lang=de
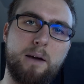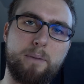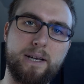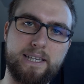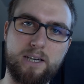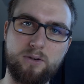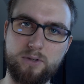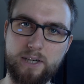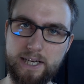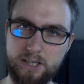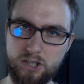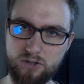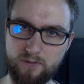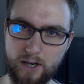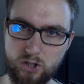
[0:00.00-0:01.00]
bei der nun
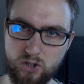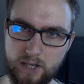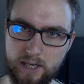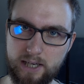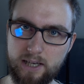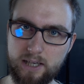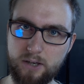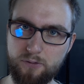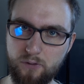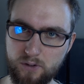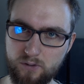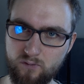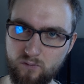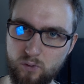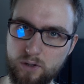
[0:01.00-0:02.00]
eine Schwachstelle
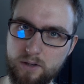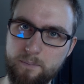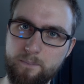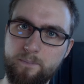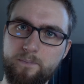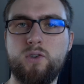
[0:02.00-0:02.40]
gefunden wurde.